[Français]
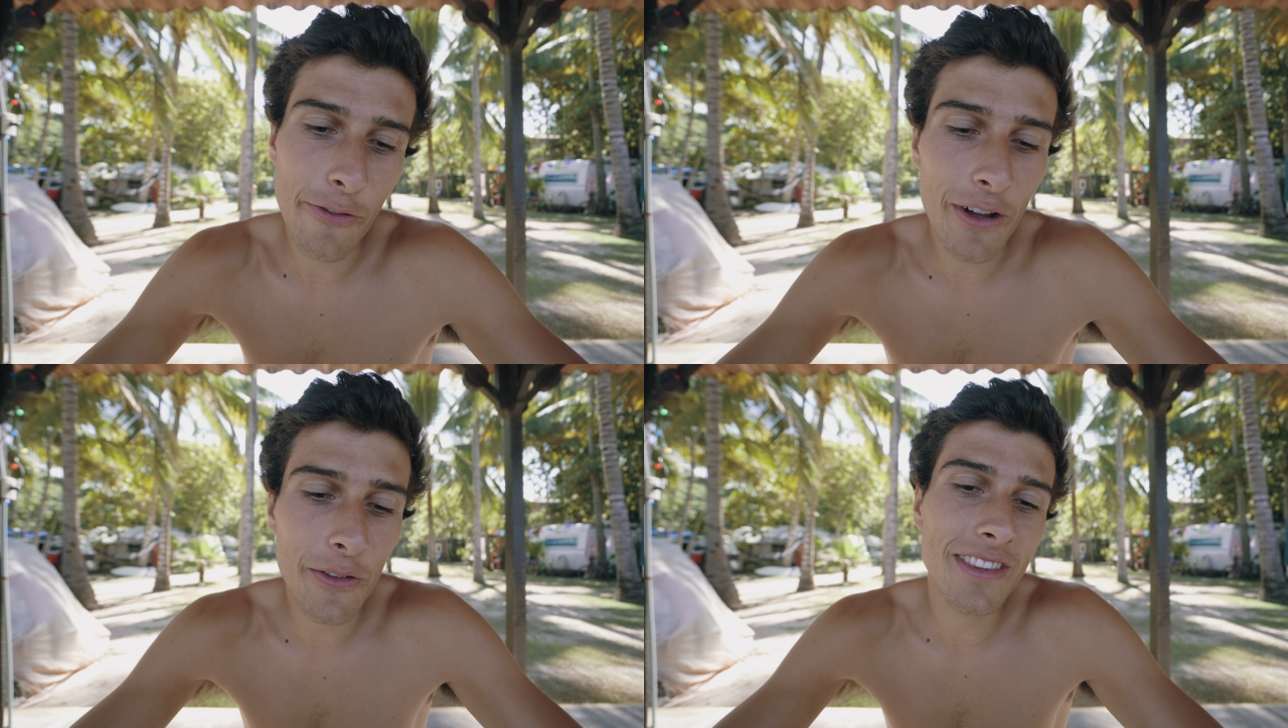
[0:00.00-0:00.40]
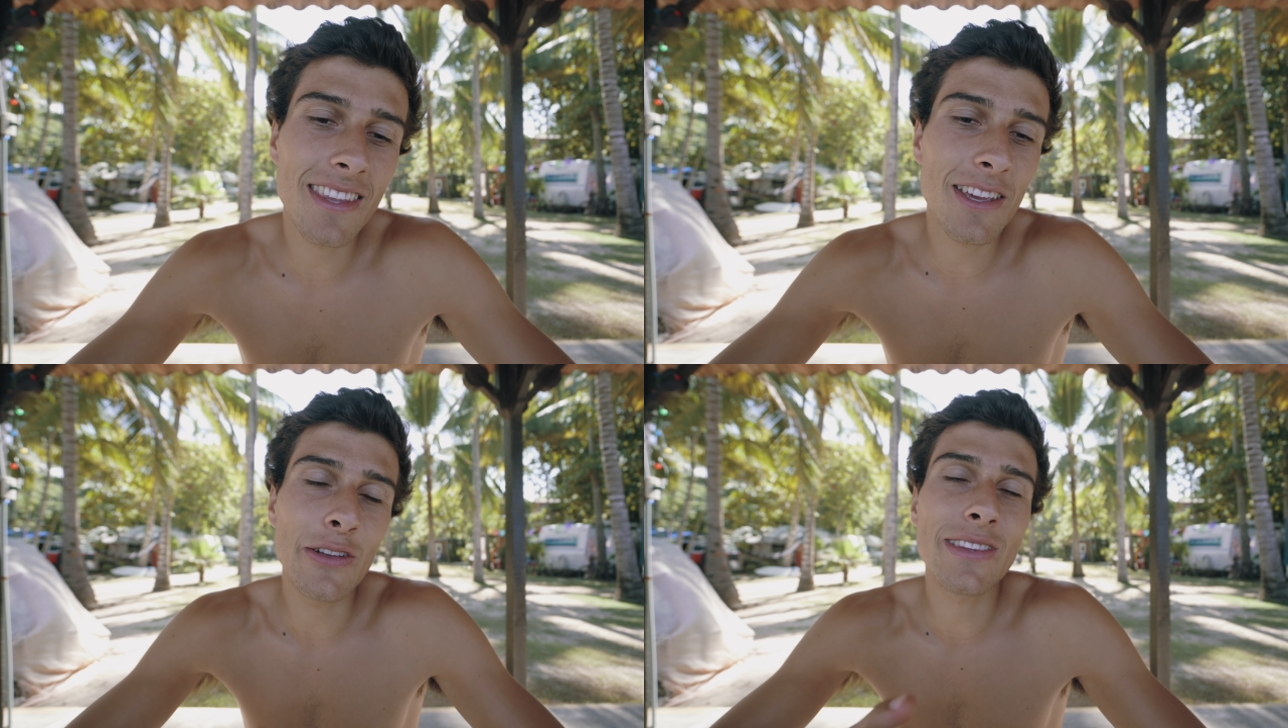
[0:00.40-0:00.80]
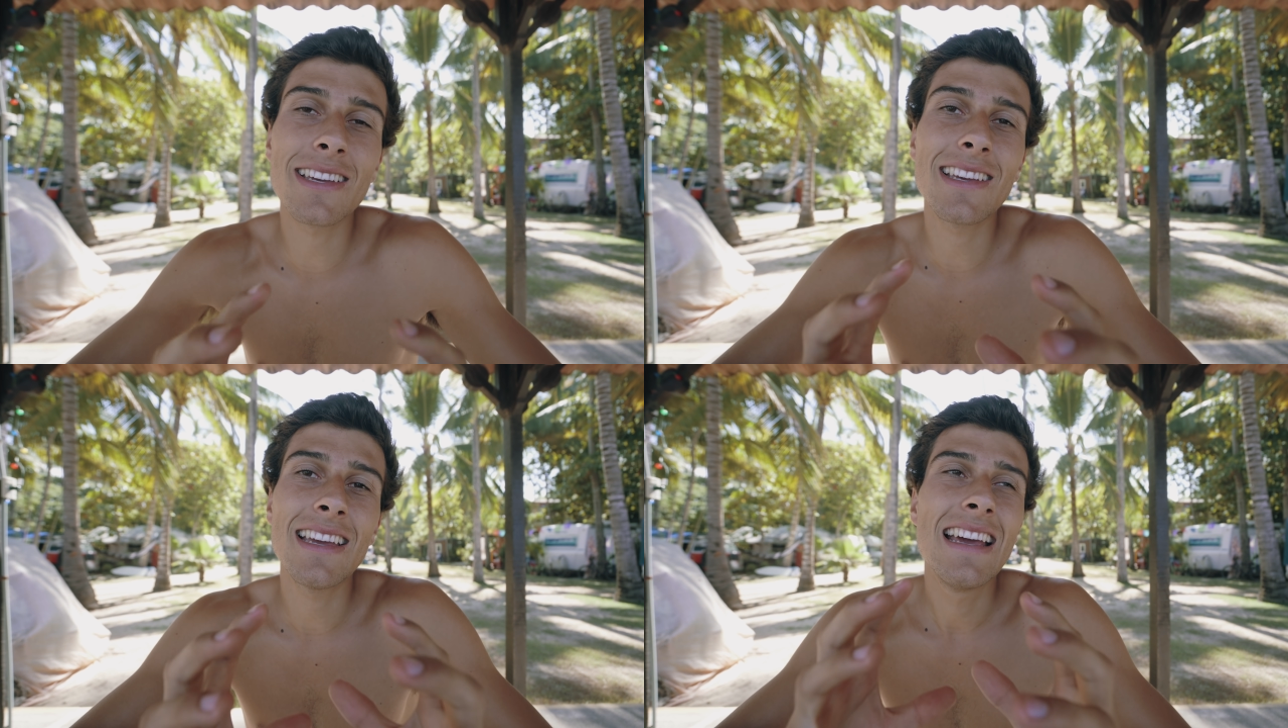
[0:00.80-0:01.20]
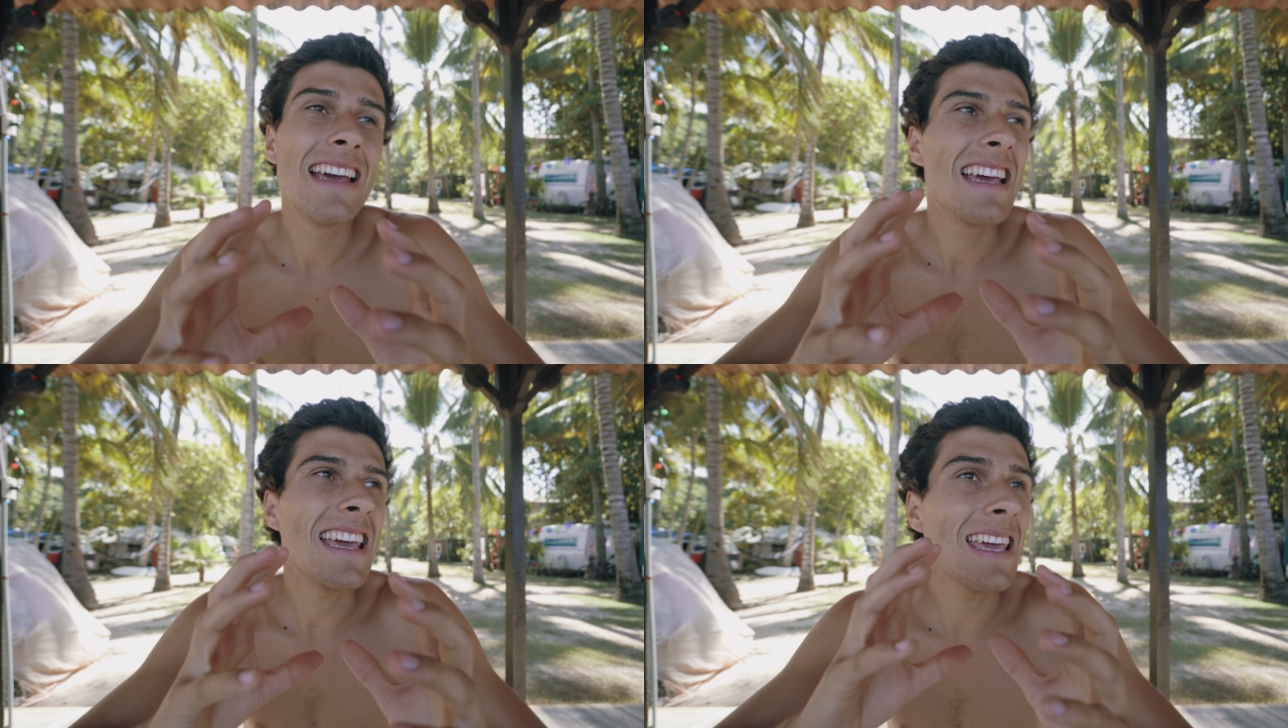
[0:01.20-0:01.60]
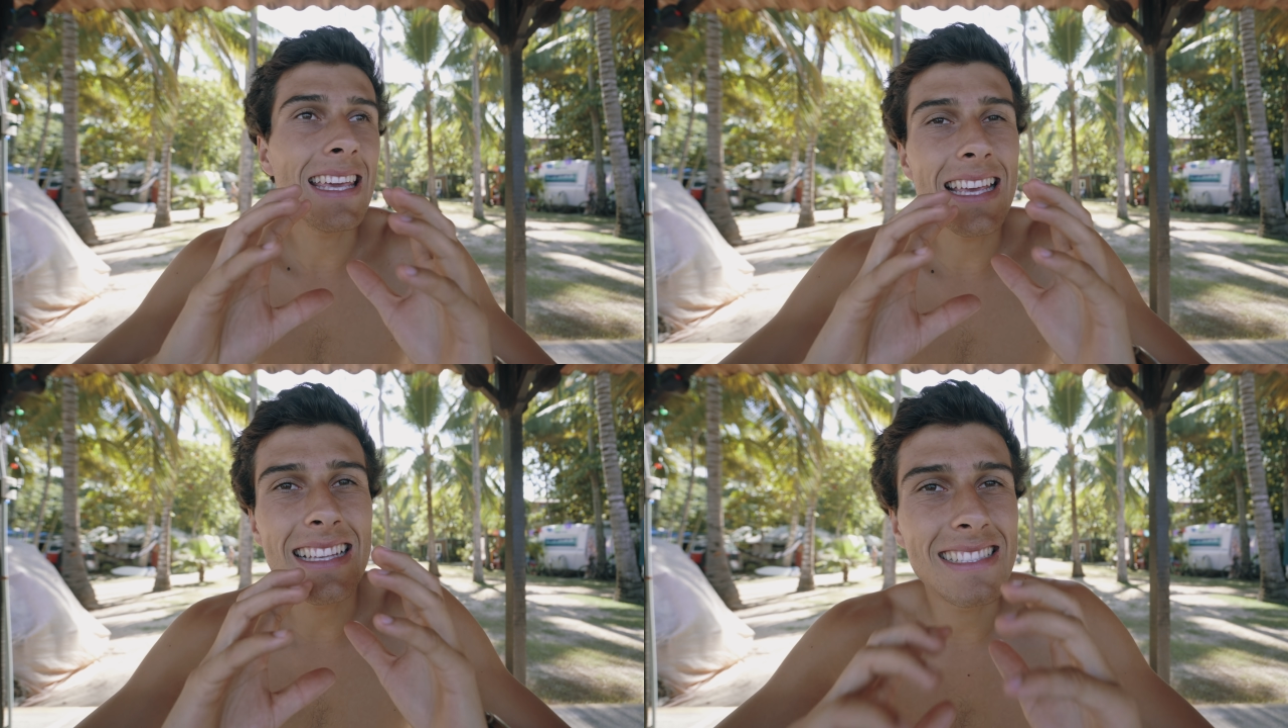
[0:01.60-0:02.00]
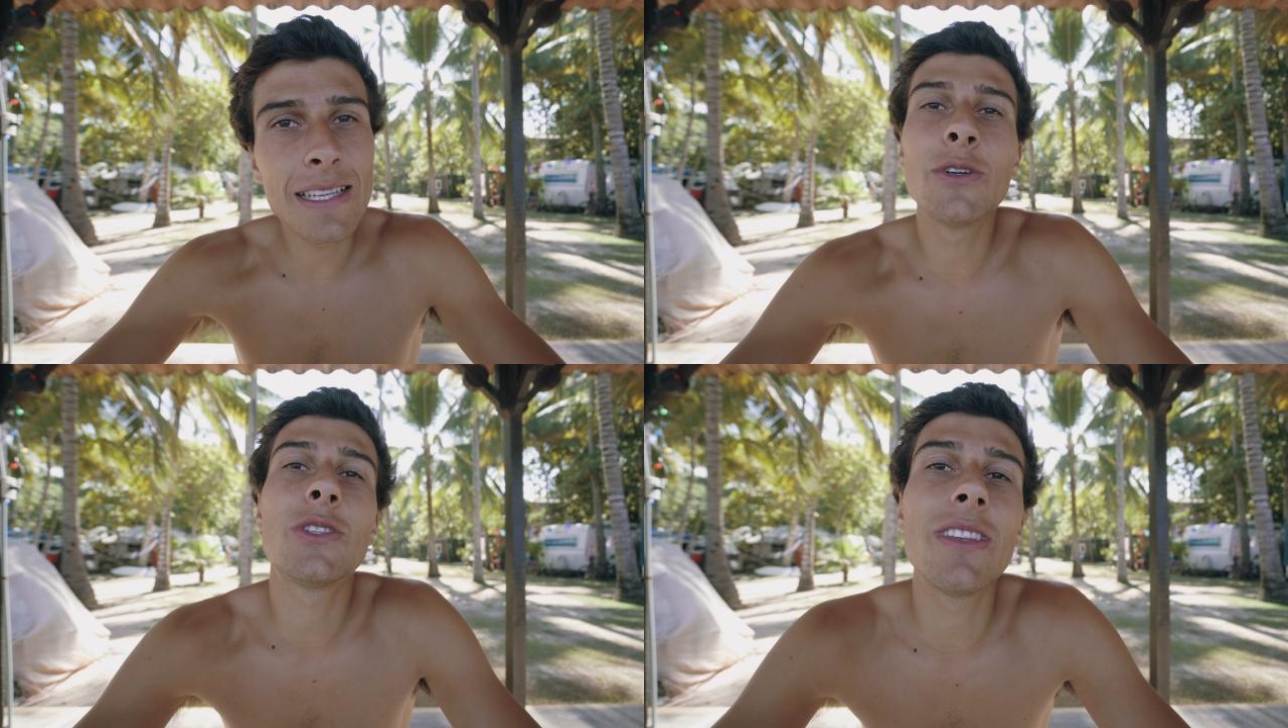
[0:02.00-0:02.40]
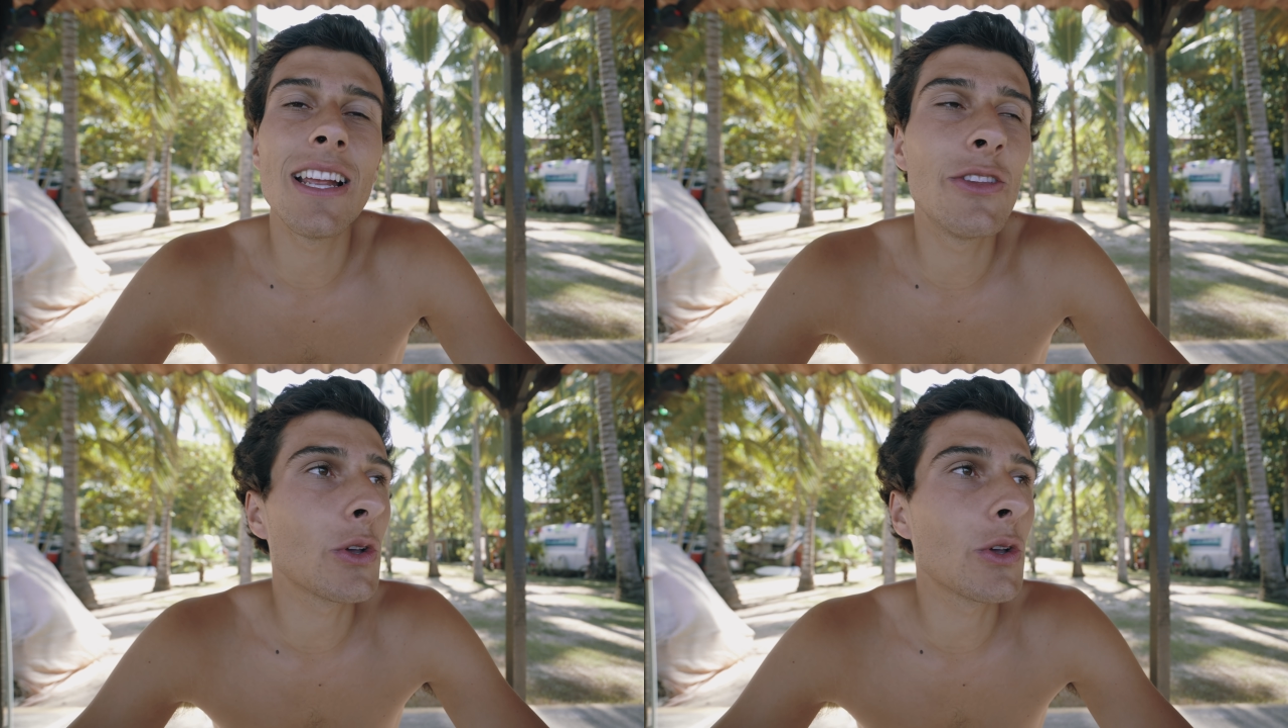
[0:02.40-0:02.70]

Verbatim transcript: Enfin, on était euh, très émotionnel